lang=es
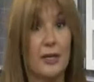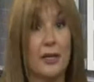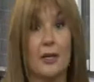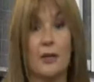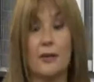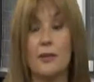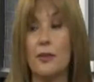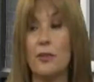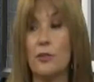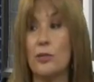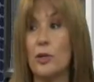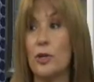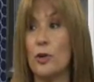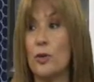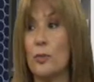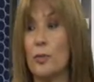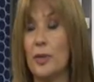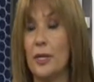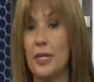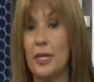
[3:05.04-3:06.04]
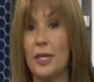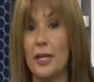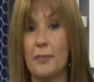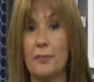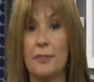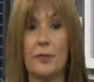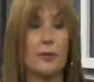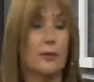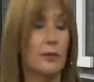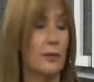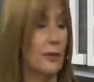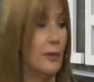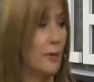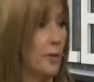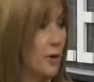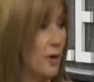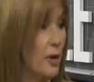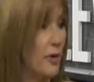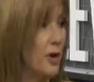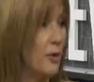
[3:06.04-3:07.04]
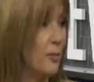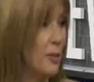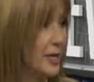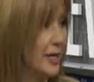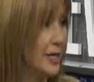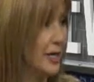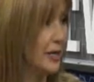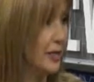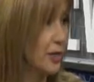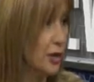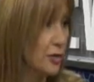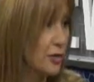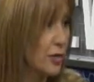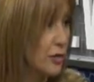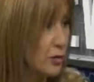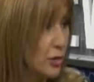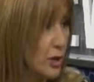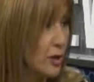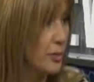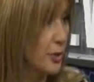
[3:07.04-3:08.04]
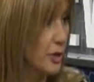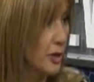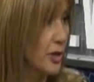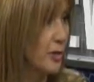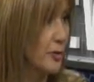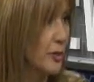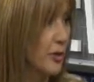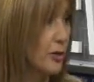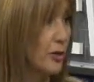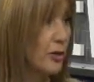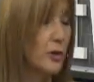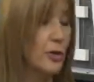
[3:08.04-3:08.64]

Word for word: Si es una compañera, vamos a hablar de una pareja heterosexual, por ejemplo, ¿no?